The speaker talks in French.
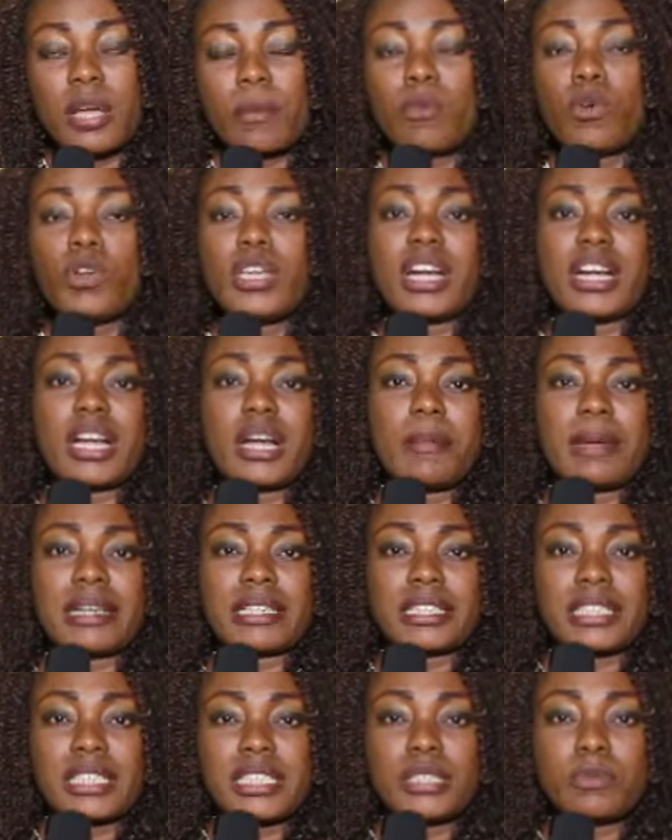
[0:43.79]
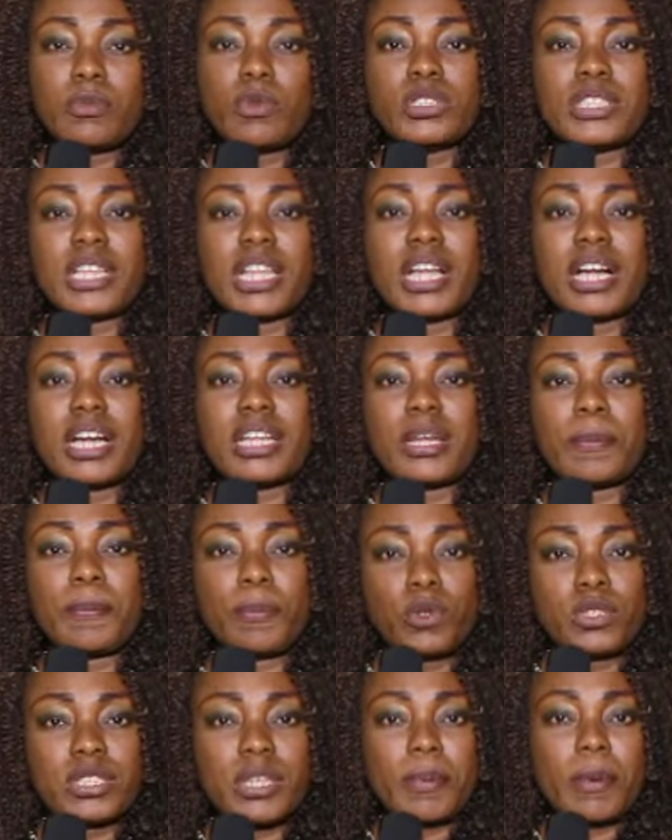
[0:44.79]
Boyaka Bakin, Bozalarana,
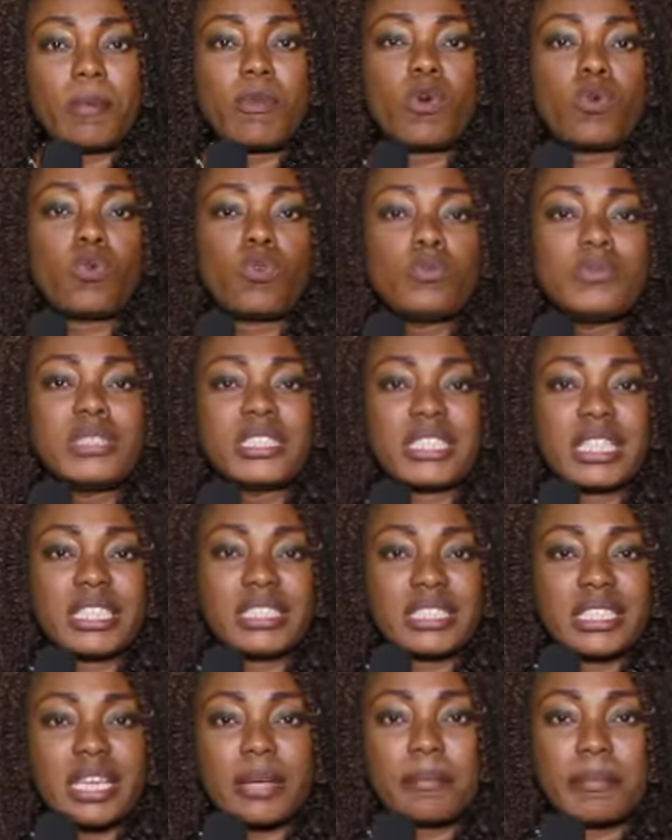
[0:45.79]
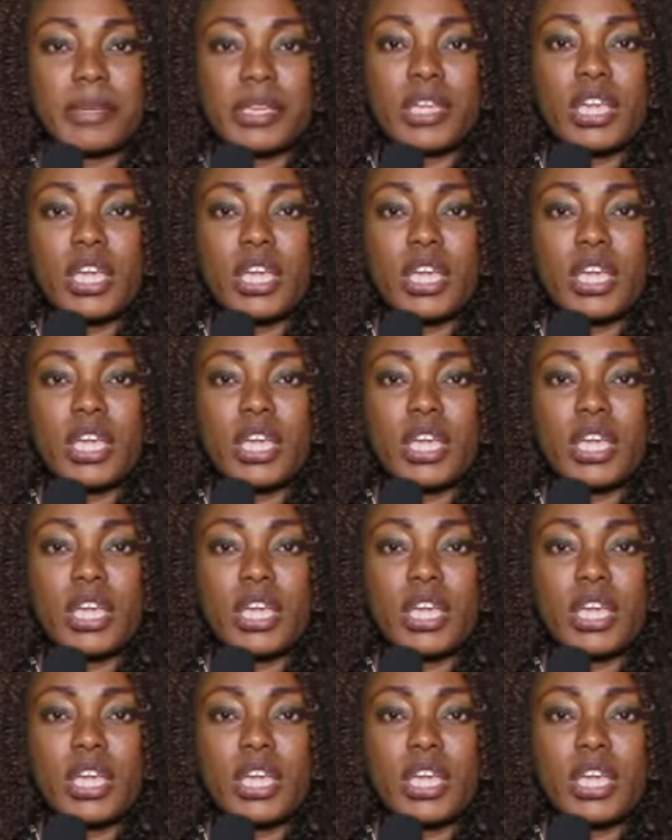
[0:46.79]
Posa Pebo Kumi Sanzambe,